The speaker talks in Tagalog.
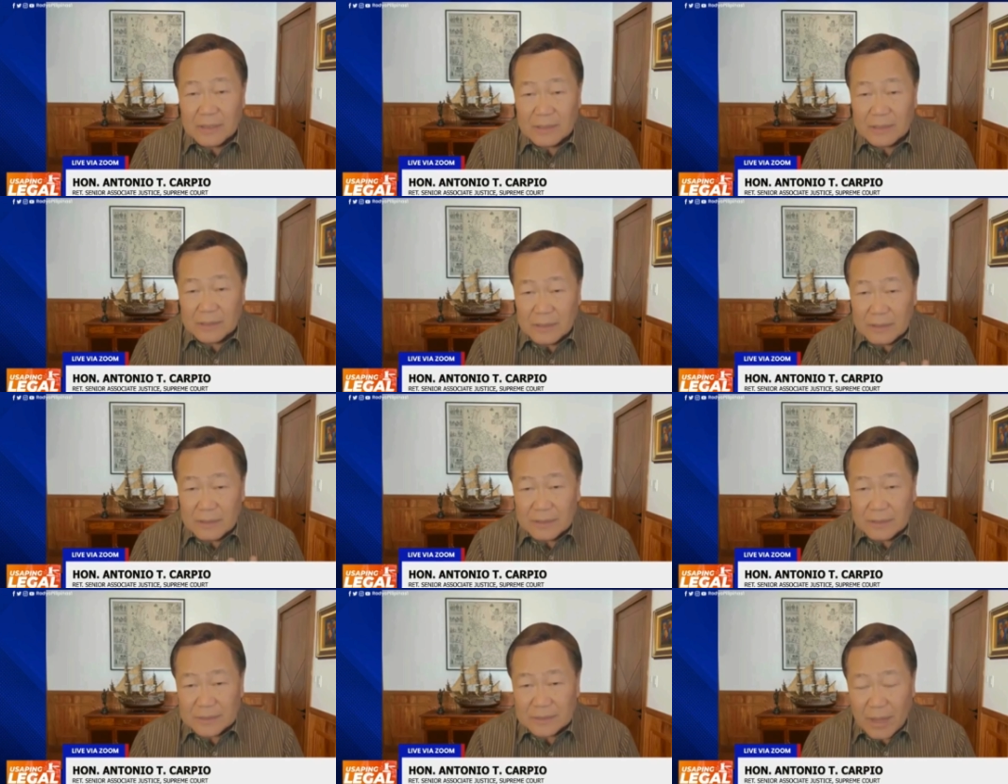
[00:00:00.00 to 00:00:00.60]

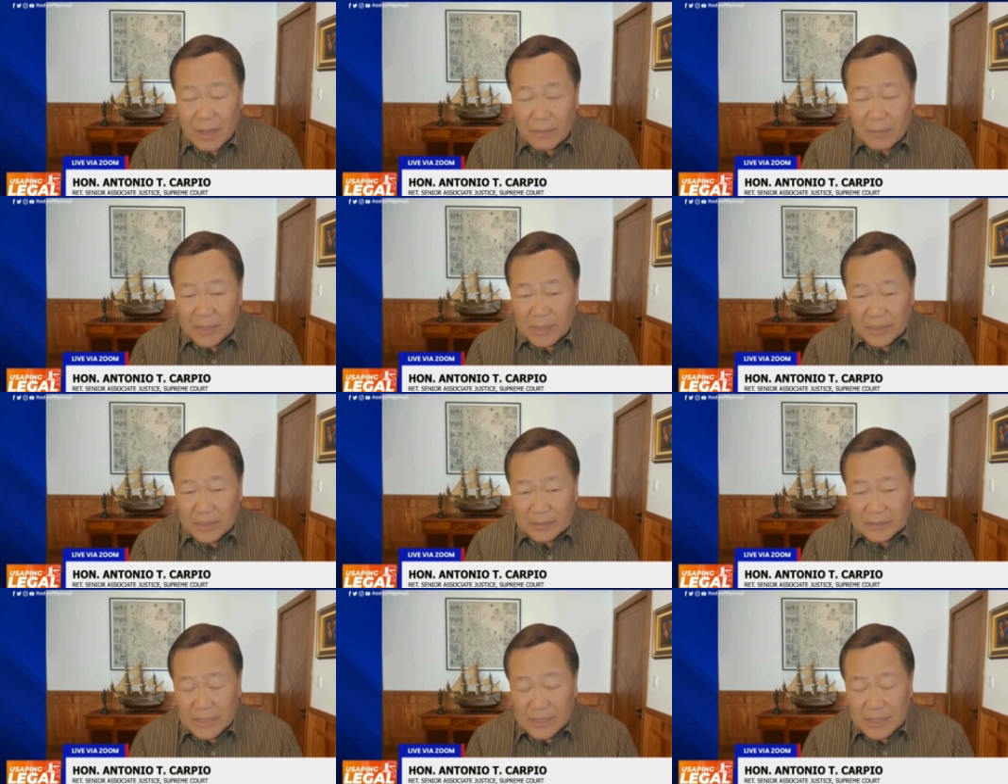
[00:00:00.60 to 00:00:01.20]
Sabi ng
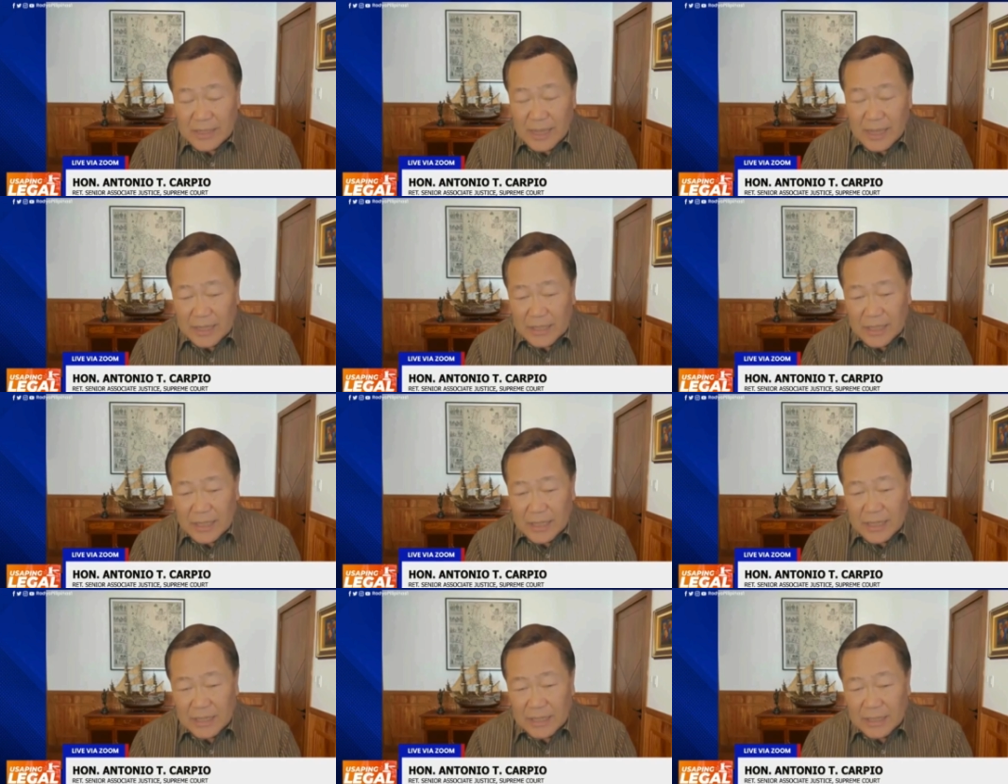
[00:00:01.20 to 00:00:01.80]
China, hindi
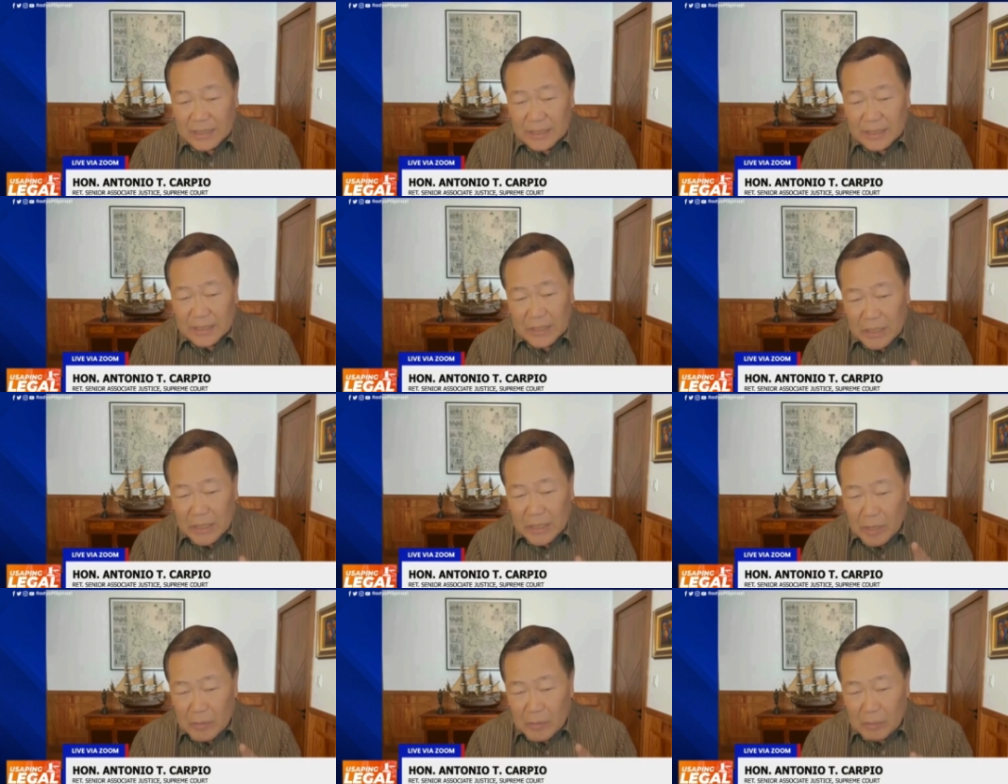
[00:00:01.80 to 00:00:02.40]
hindi kayo
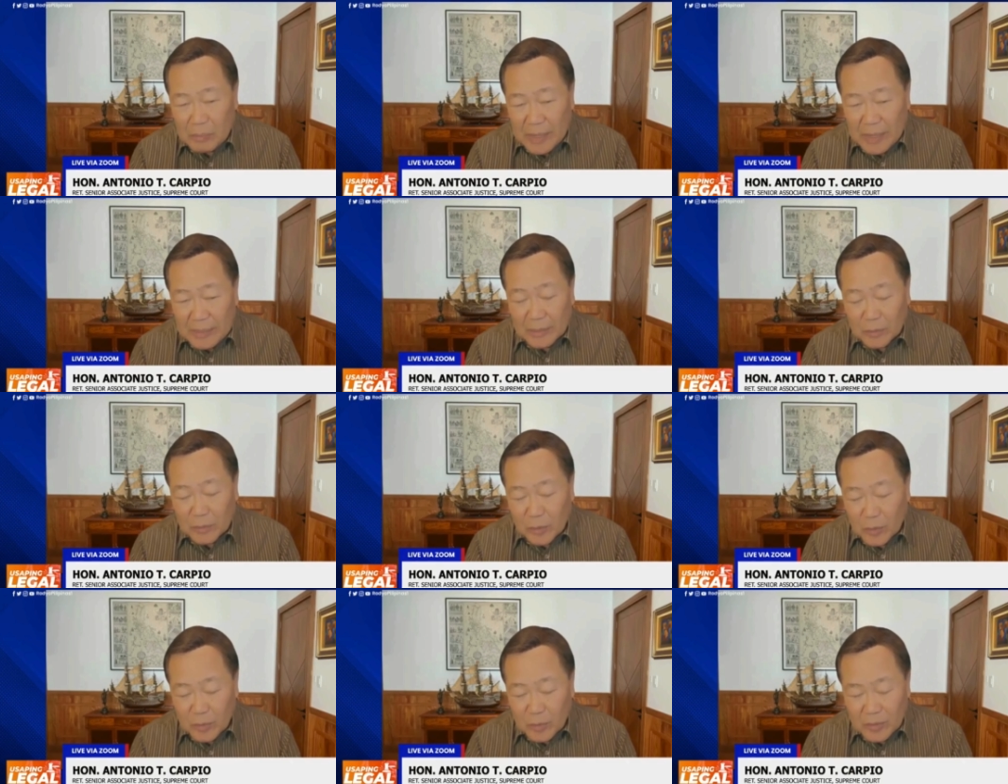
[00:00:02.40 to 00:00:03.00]
pwede ko
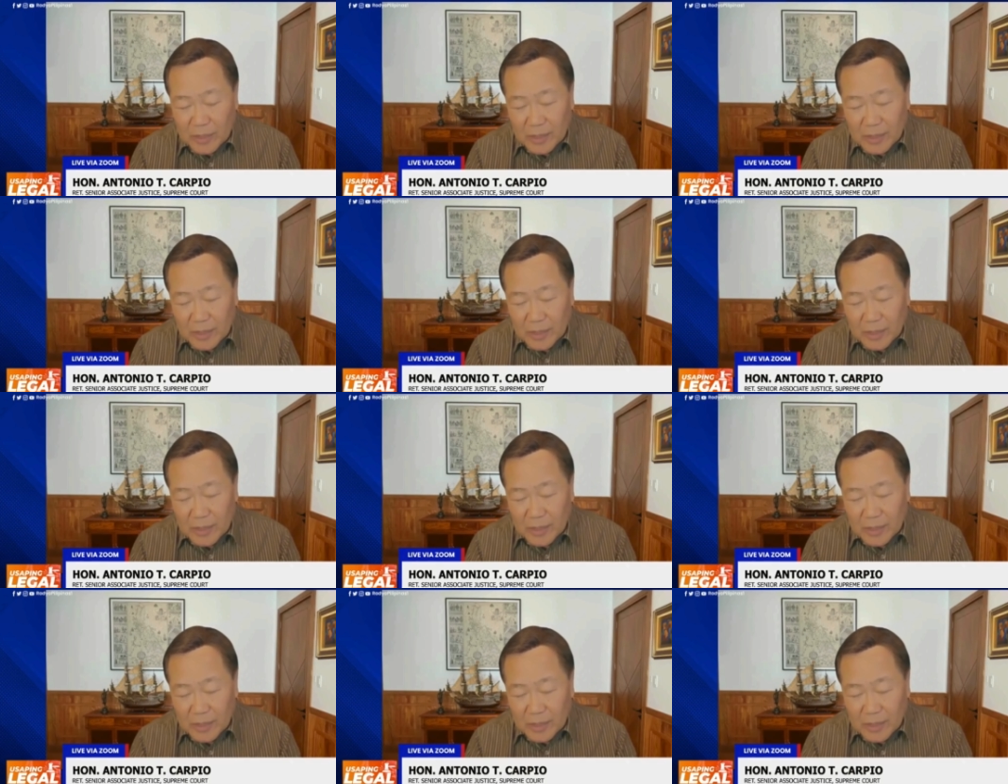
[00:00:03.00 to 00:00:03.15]
uh, ah,